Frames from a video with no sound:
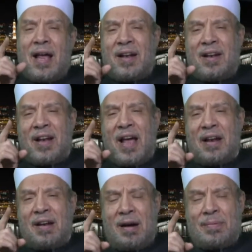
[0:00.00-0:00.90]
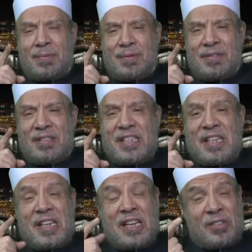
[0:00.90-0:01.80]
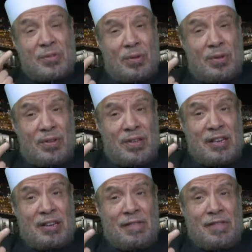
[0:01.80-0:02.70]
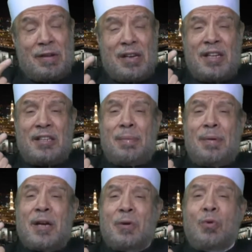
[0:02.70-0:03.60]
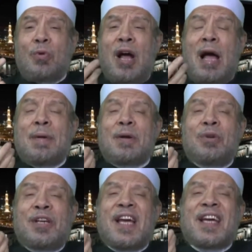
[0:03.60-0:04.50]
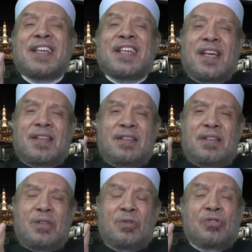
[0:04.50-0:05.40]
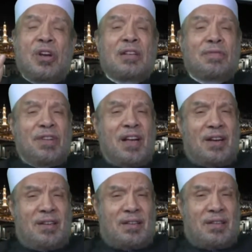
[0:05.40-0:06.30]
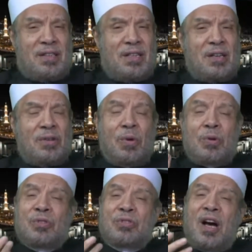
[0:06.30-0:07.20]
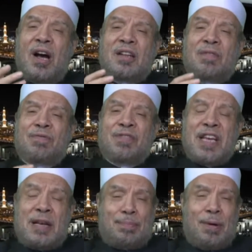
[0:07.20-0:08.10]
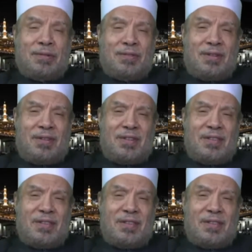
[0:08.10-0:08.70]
الـ الأمر يصدق في عندما يكون العمل حياديا يستخدم في الحق ويستخدم في الباطل